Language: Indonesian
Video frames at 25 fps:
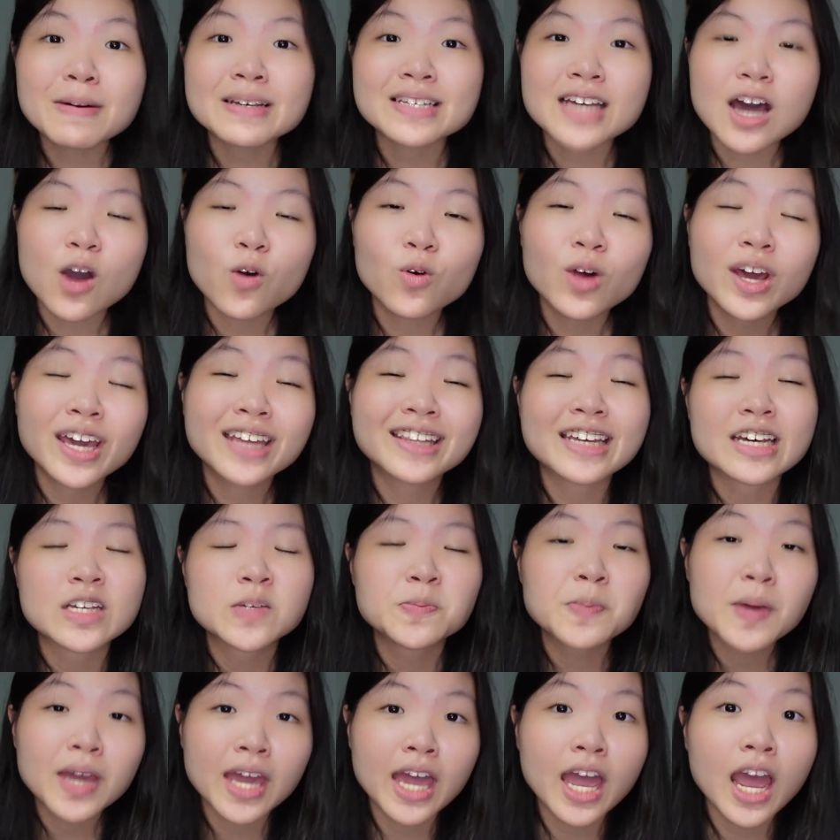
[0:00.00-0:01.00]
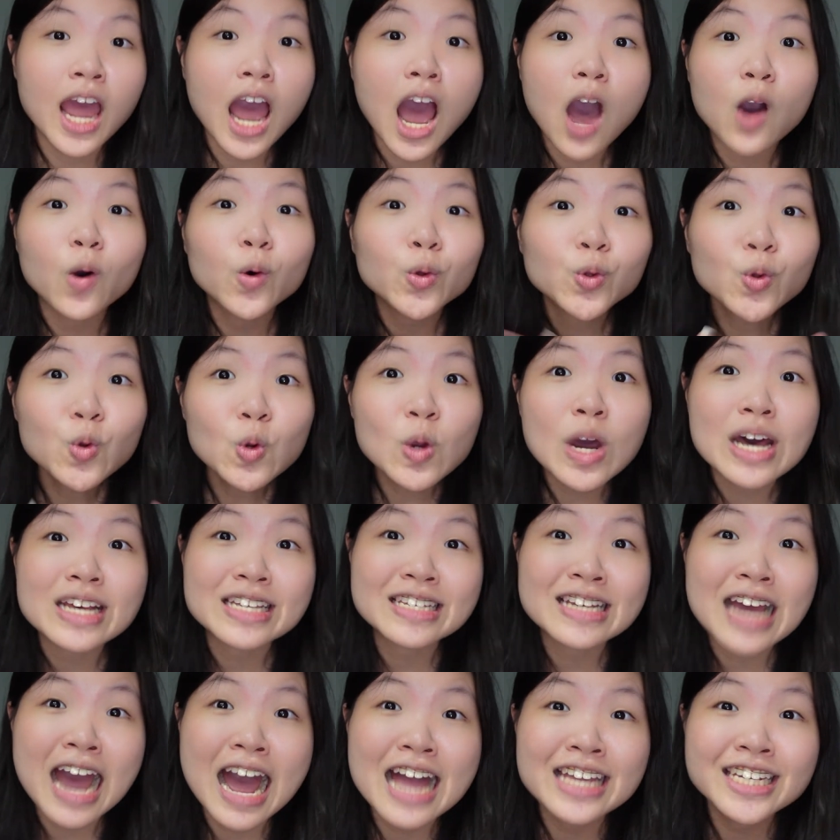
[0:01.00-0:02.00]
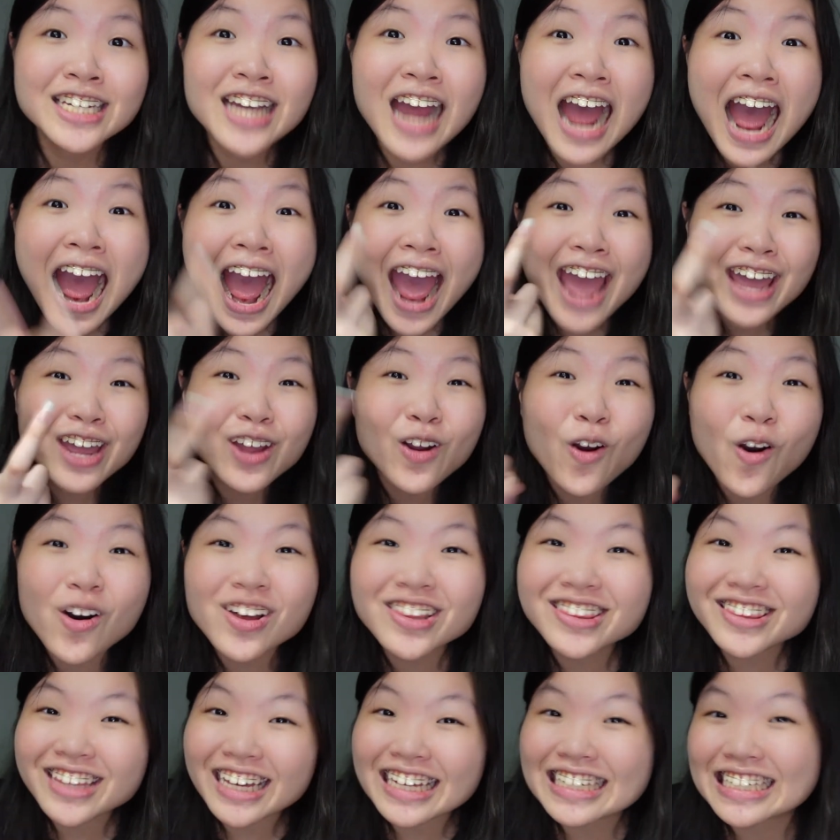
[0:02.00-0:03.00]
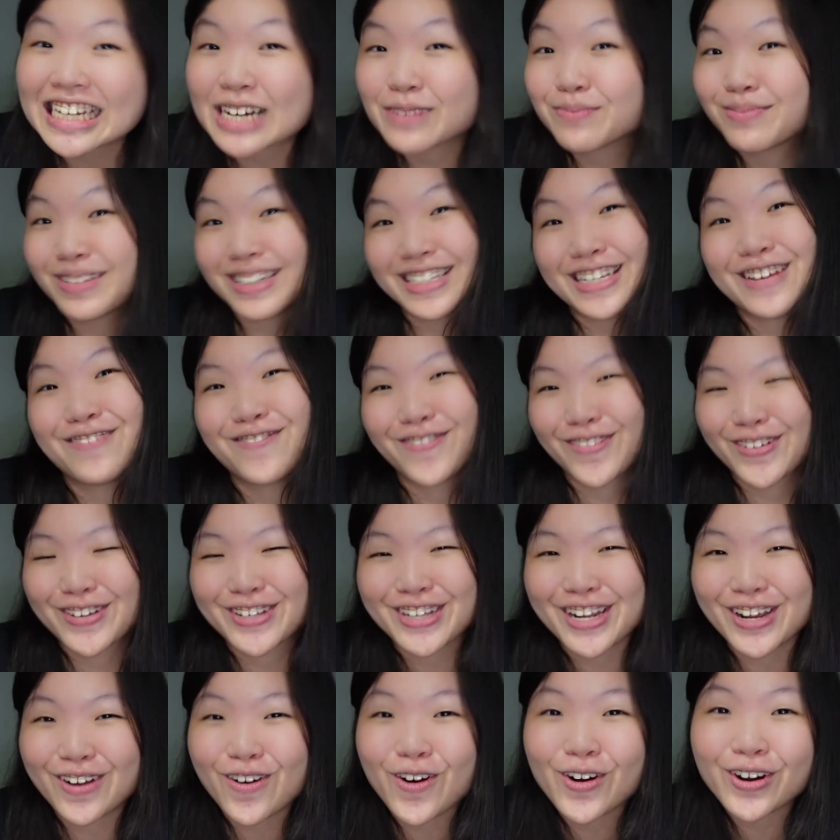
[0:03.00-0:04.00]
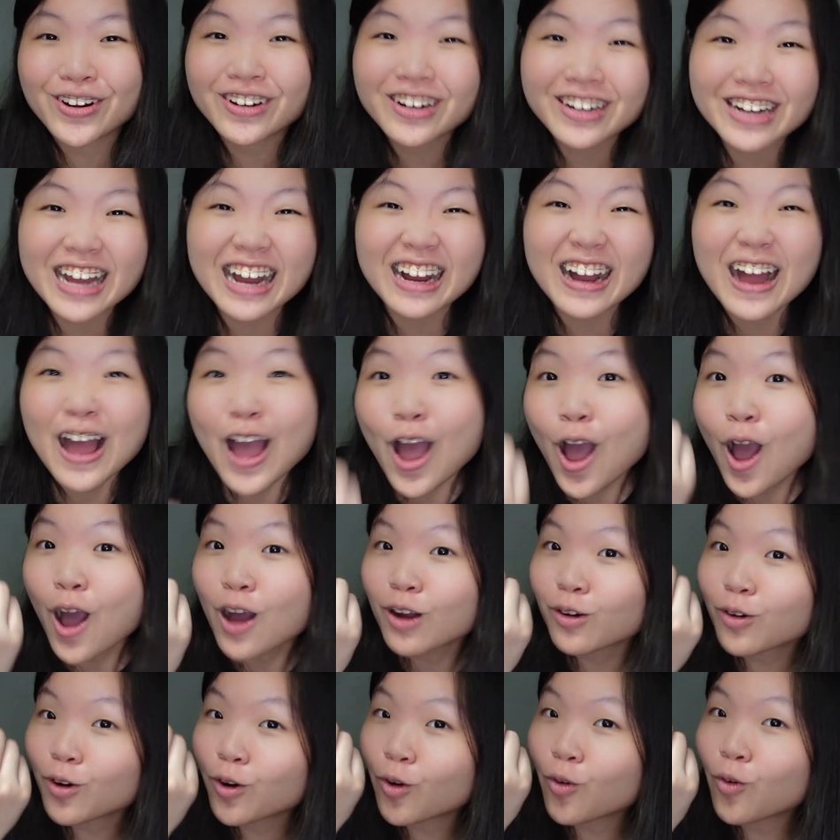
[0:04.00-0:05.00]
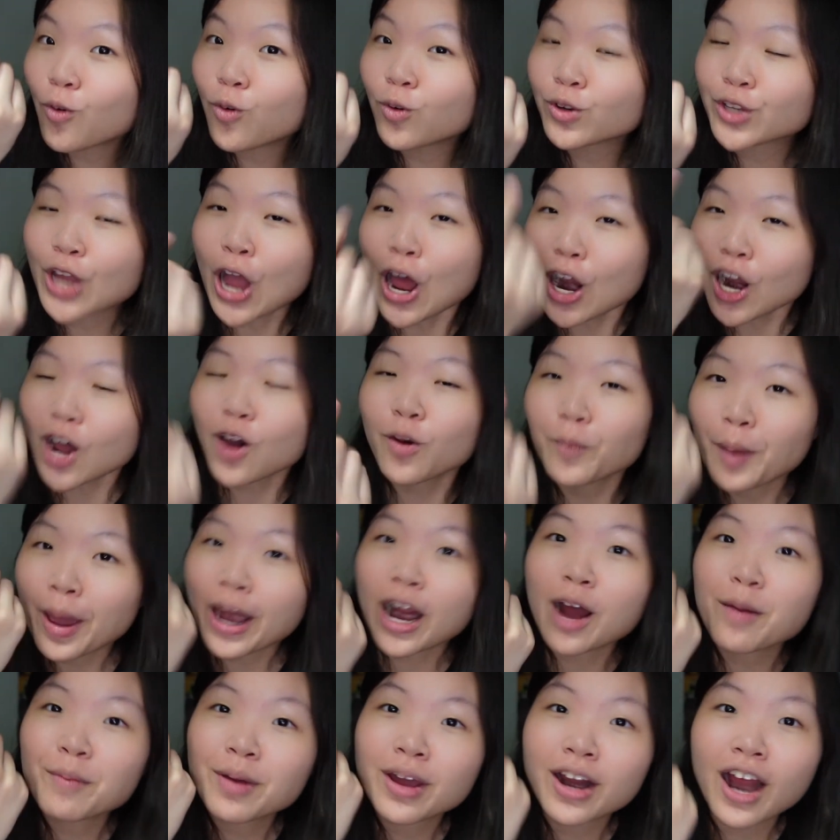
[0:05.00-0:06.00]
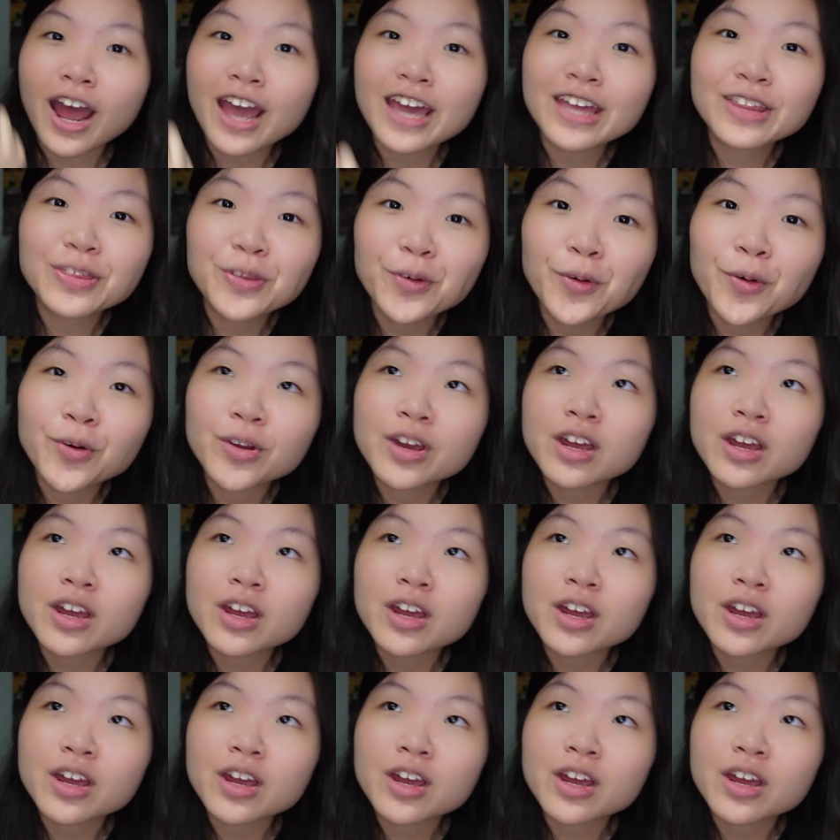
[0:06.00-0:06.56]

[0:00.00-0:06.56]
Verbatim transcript: pas aku lagi tes speaking, aku tuh nggak sengaja eye contact sama si voice recorder yang oh nyala merah-merah itu.